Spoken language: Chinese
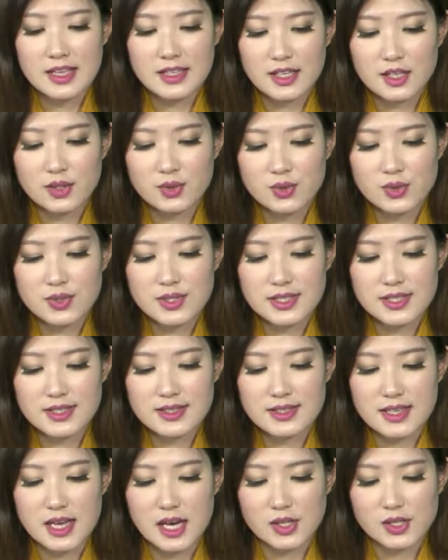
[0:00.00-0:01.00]
港股
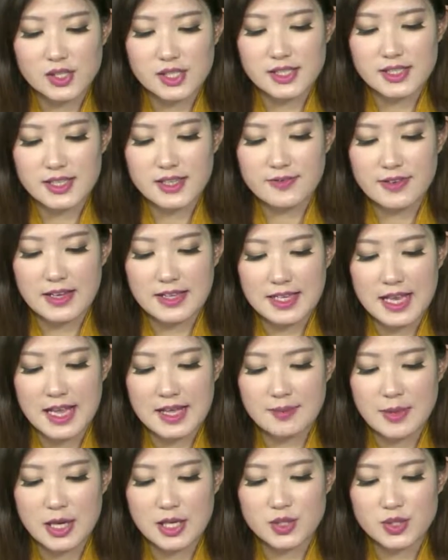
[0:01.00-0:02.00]
今早止跌反
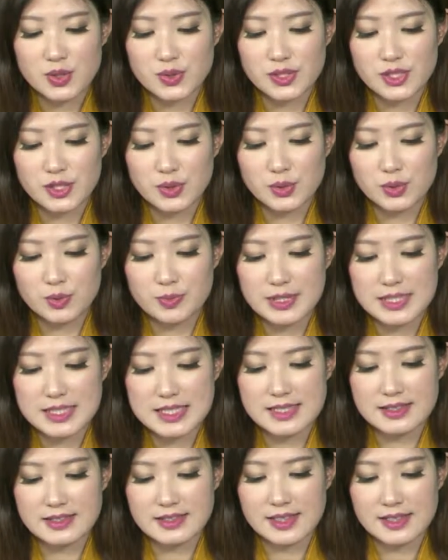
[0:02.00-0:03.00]
弹，盘中一度逼
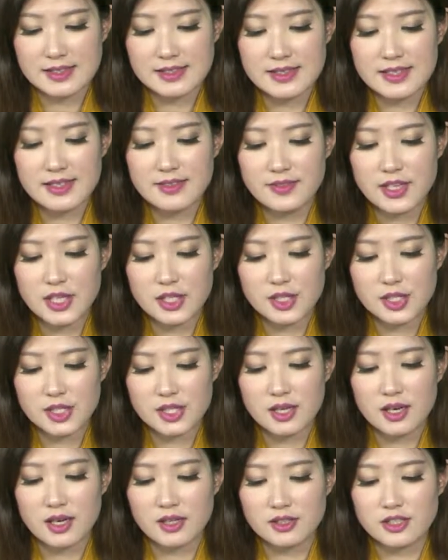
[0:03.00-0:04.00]
近年线位
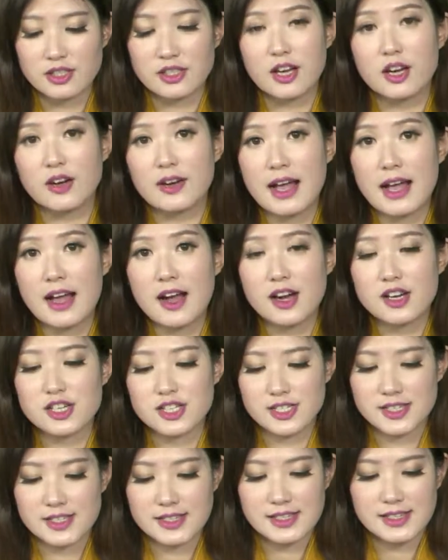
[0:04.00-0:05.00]
置，恒指高开二
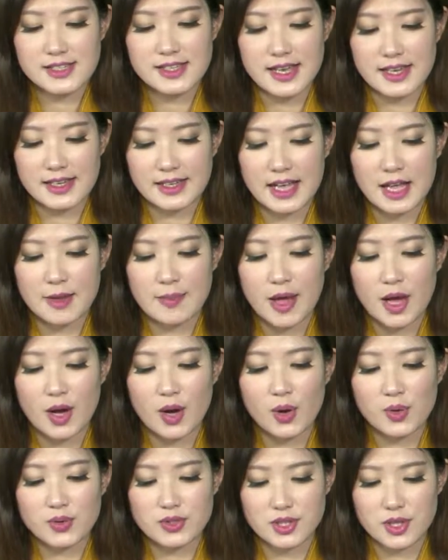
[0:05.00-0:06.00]
十七点，开盘
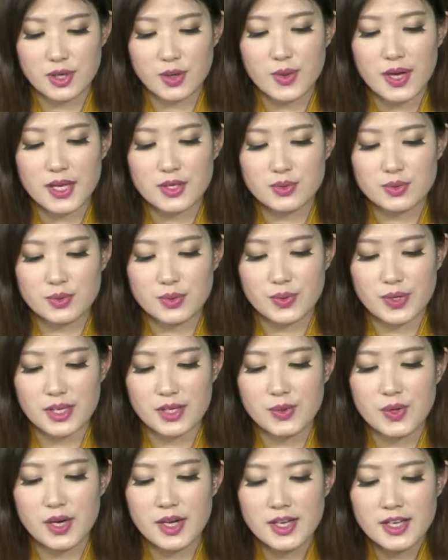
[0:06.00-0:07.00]
后曾快速回
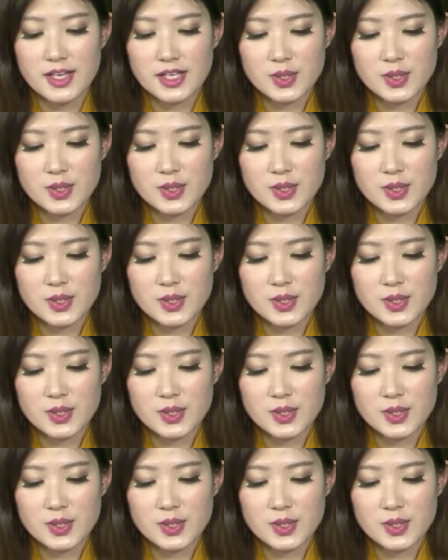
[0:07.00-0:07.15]
落，